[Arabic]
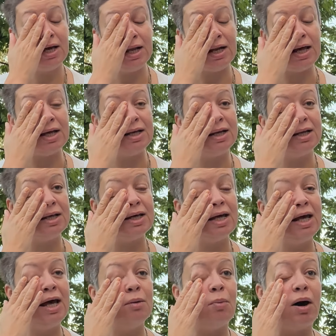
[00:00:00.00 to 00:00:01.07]
لان
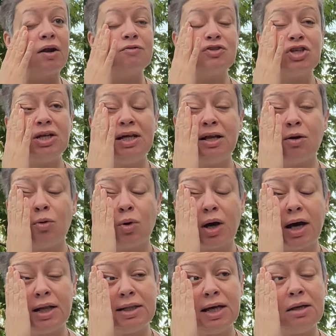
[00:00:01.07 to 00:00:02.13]
معرفش ليه
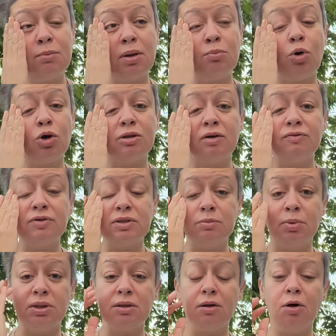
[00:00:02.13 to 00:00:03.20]
الخلخال دايما محتفظ
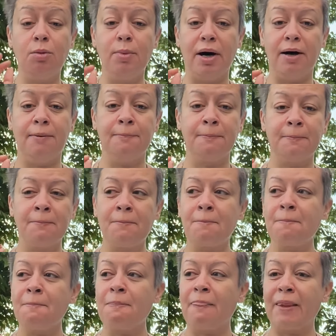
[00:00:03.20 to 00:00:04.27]
بالطابع
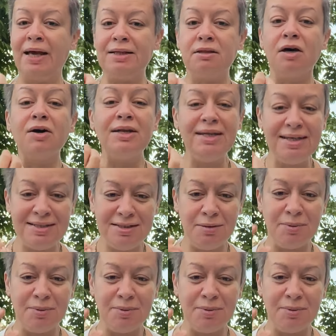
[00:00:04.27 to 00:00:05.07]
التقليدي